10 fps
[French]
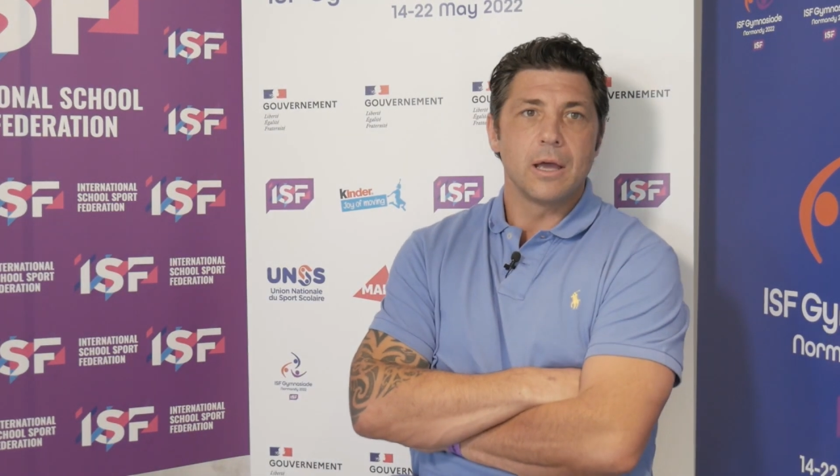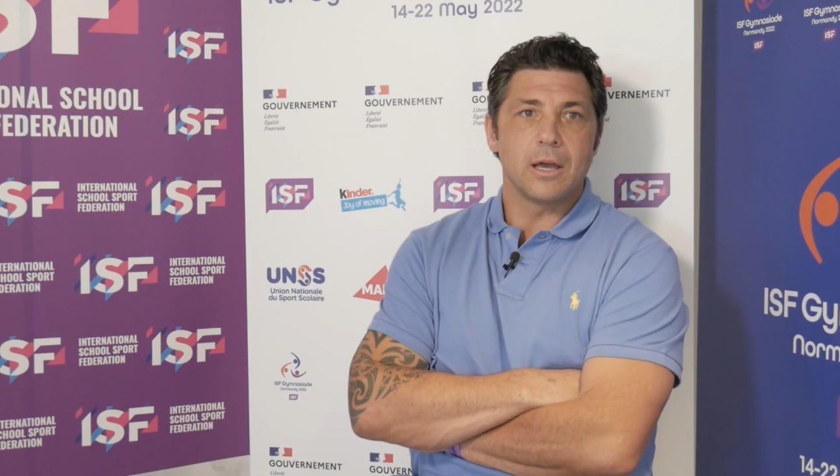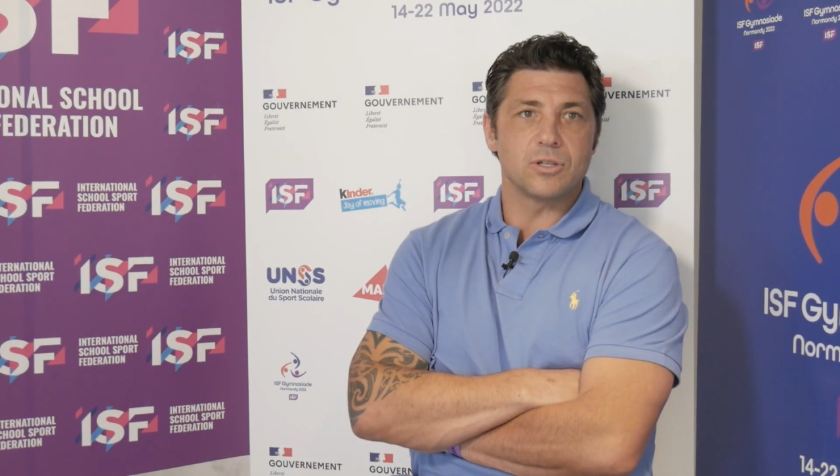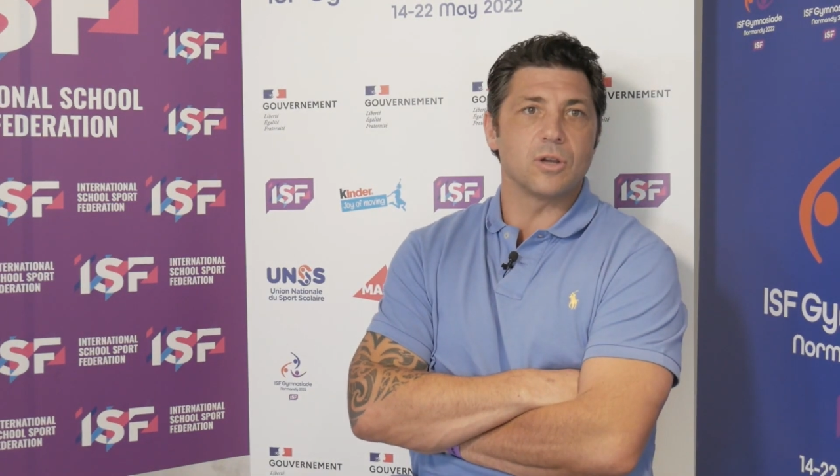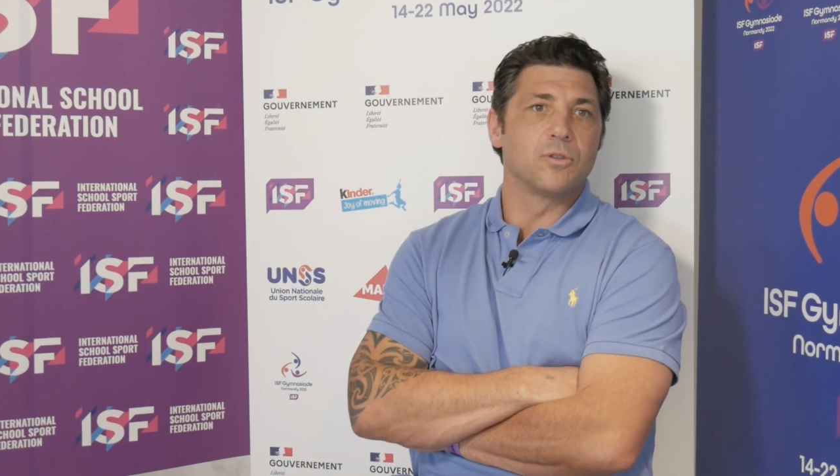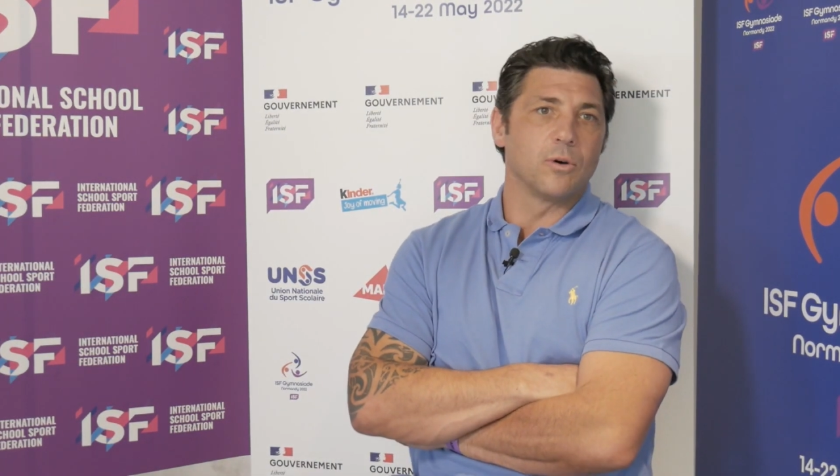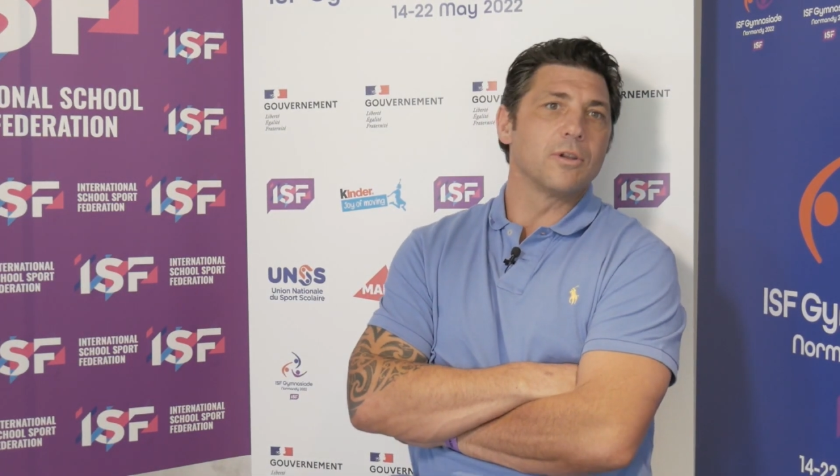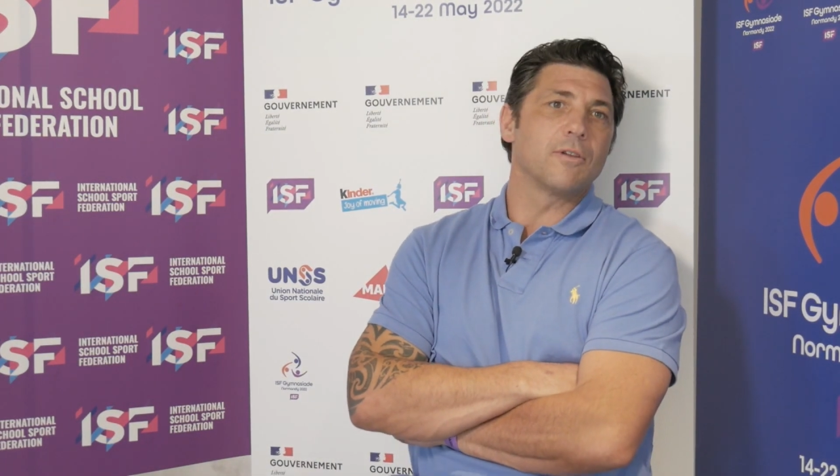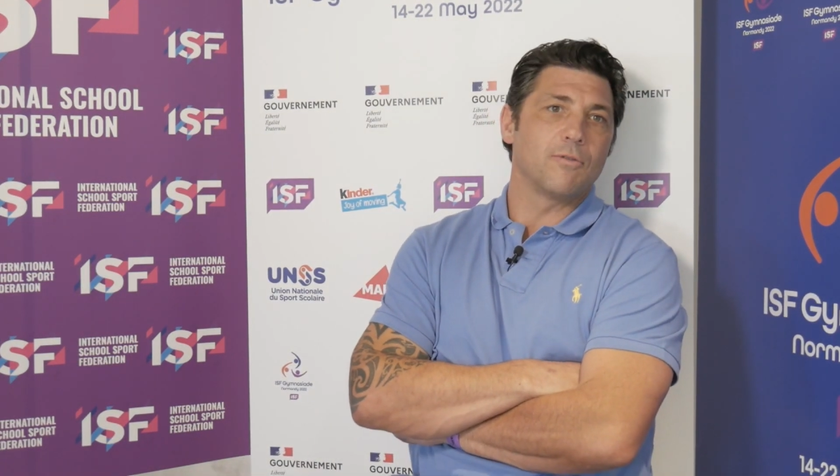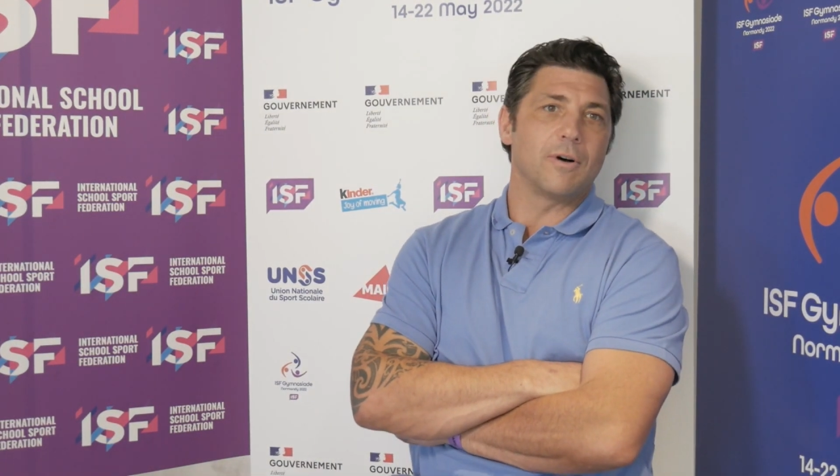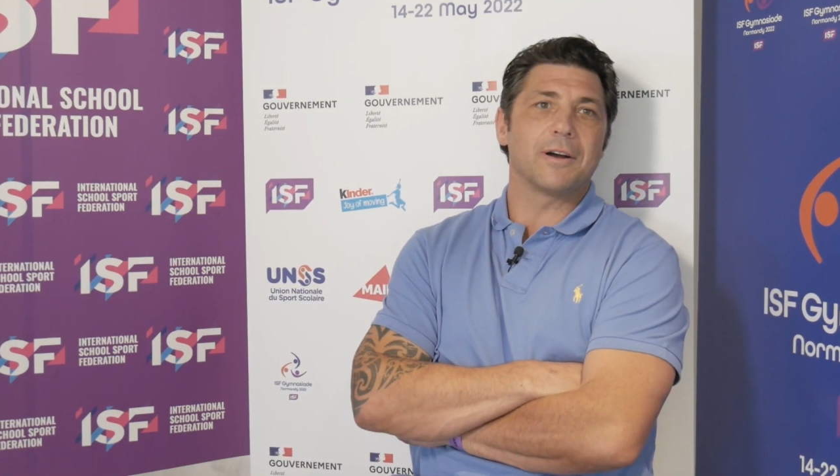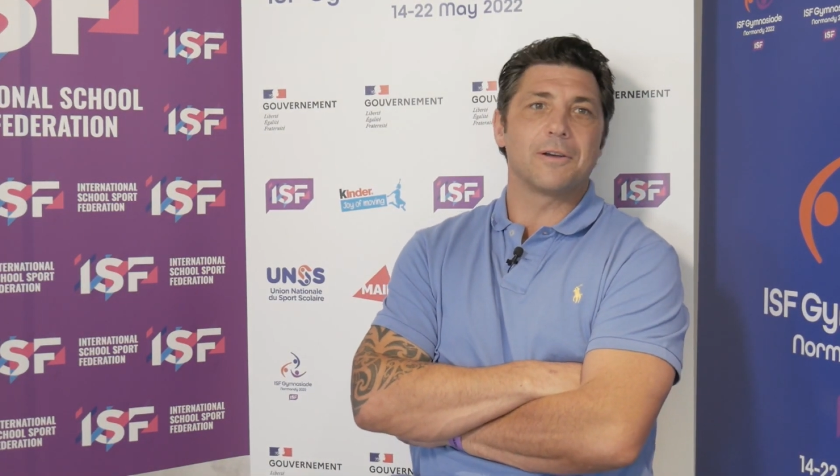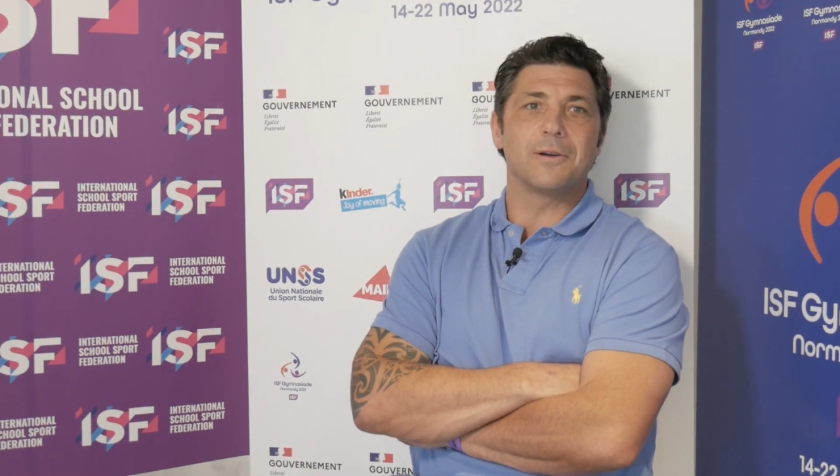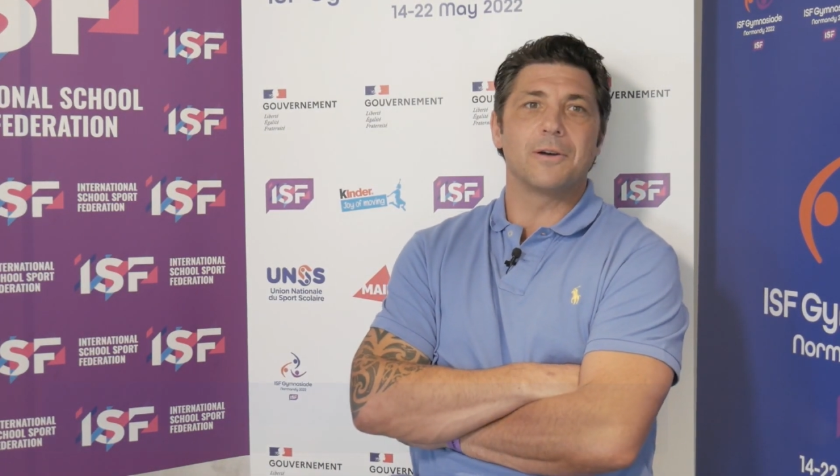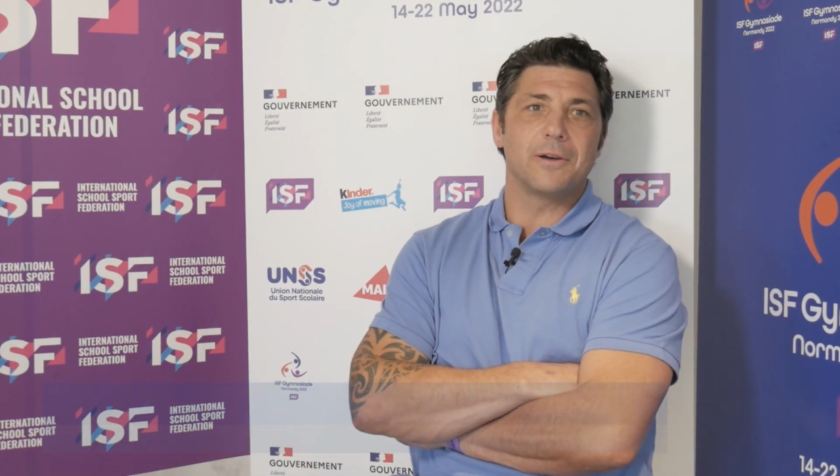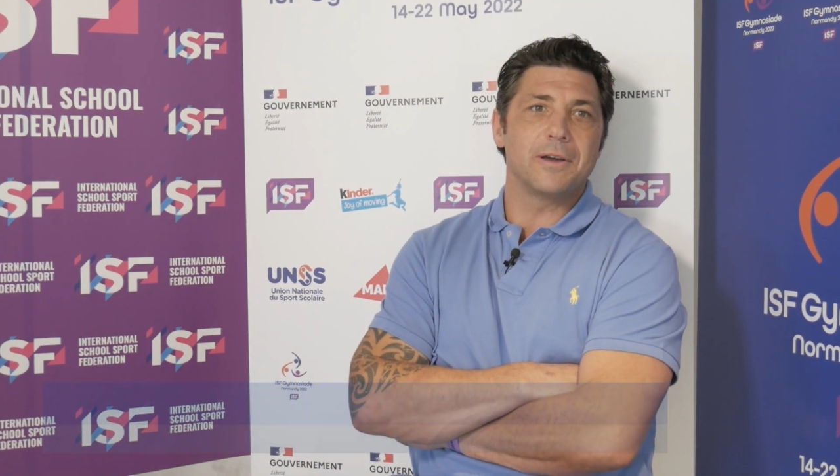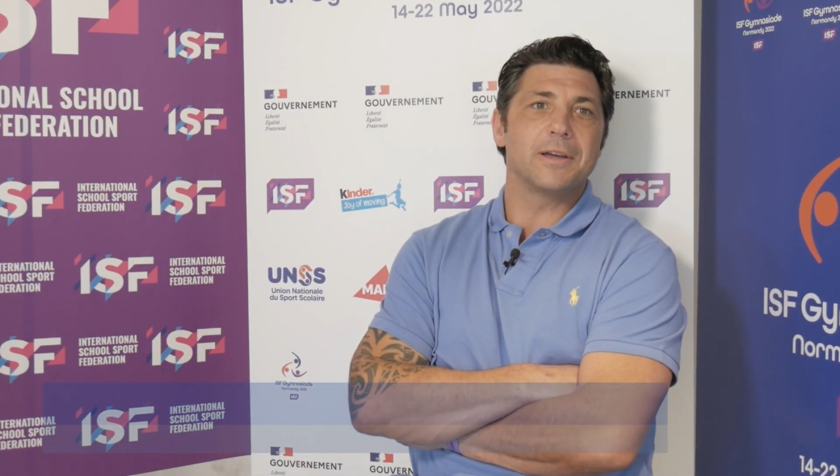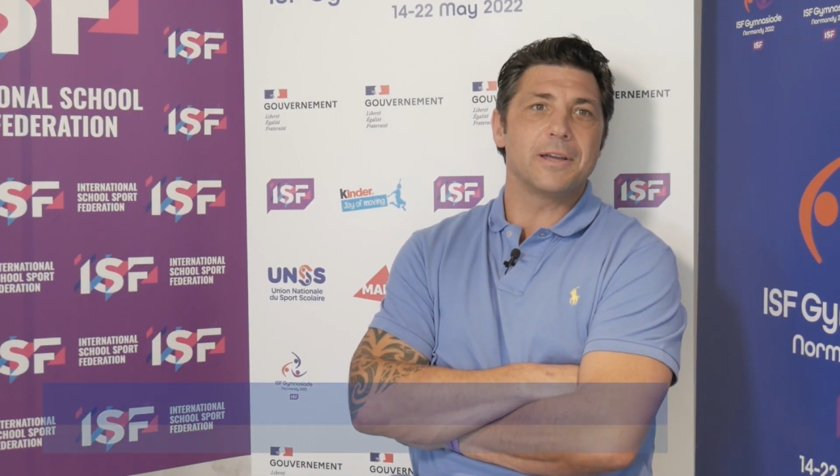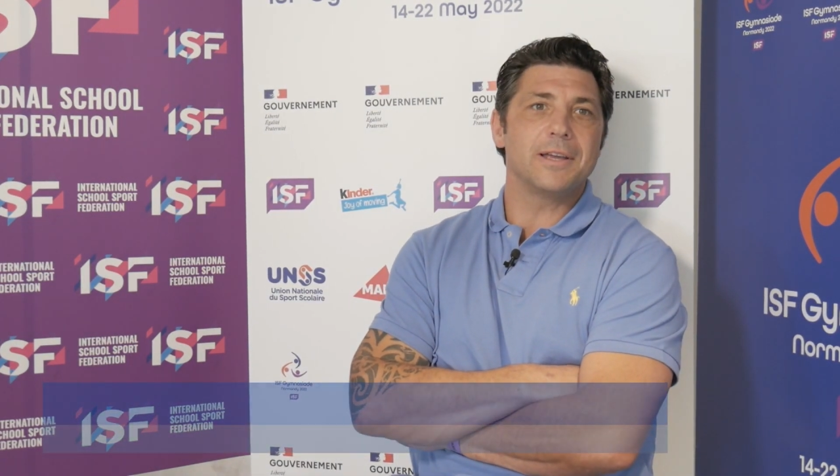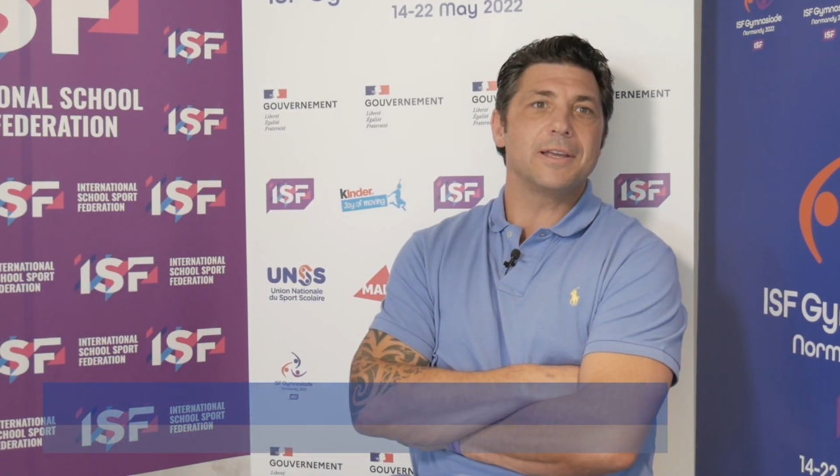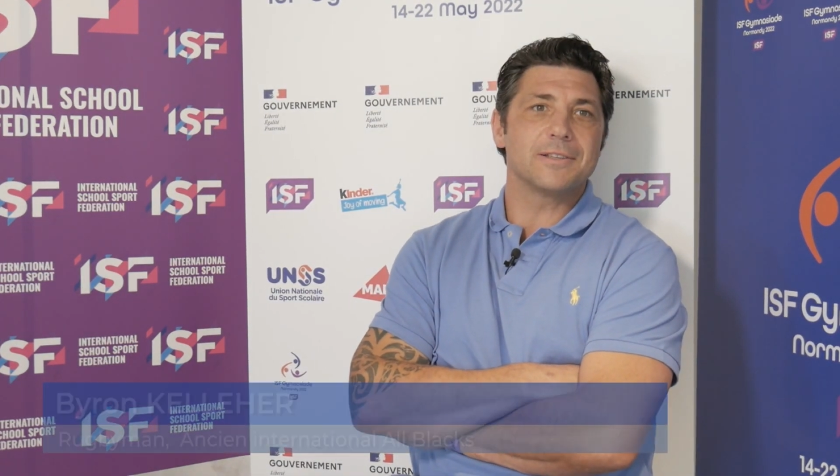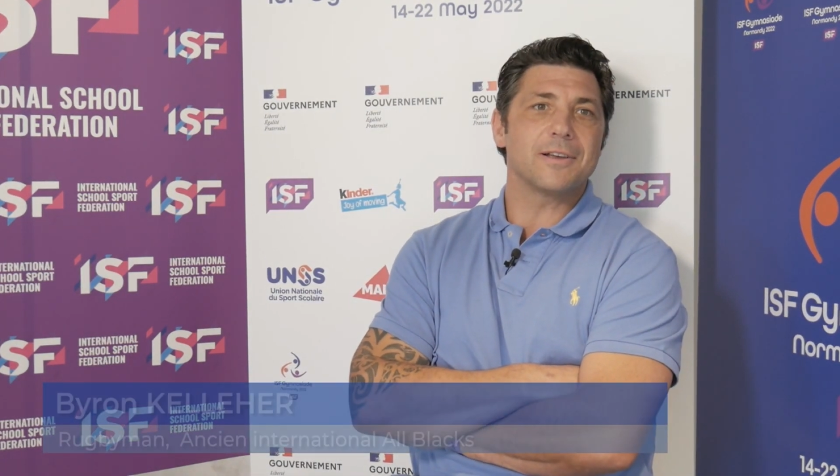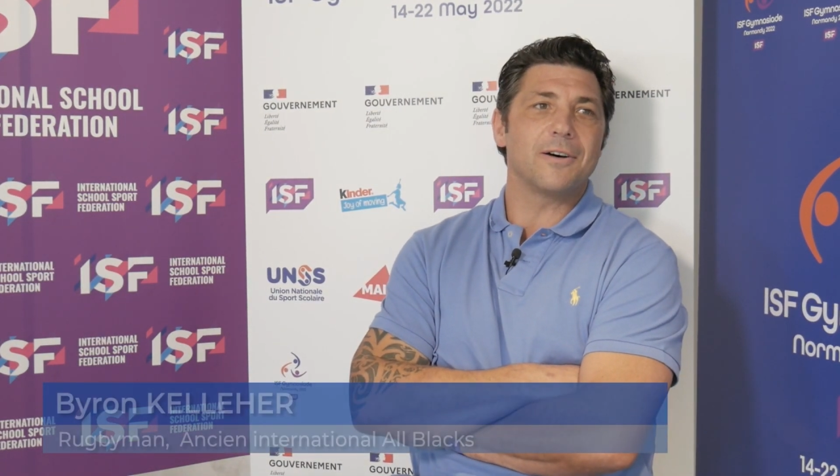Et j'adore de voir qu'ils euh,